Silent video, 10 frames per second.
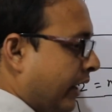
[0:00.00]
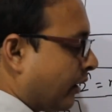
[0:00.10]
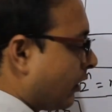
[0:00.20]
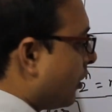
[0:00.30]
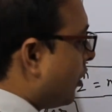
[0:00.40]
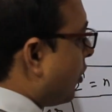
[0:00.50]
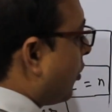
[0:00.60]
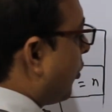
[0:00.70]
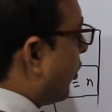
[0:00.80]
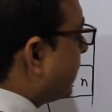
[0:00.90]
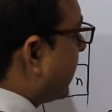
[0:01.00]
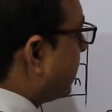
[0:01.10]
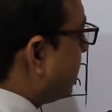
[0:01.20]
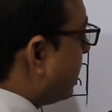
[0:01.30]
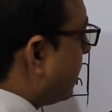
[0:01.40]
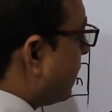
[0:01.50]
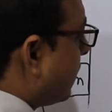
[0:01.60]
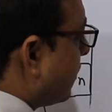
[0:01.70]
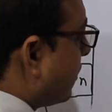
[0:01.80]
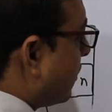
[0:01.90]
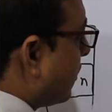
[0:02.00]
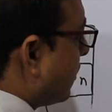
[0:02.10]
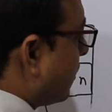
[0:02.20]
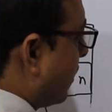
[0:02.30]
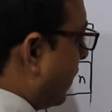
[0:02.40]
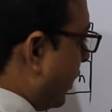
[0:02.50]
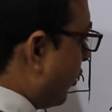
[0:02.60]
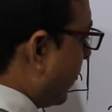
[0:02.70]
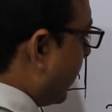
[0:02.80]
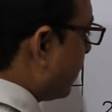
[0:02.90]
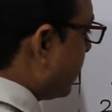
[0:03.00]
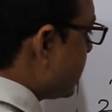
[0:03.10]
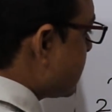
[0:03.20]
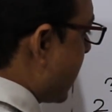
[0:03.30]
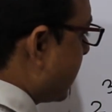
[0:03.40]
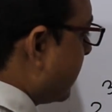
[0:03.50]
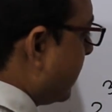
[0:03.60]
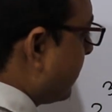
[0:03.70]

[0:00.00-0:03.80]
এন অর্থাৎ ডিকোডারে যদি চারটি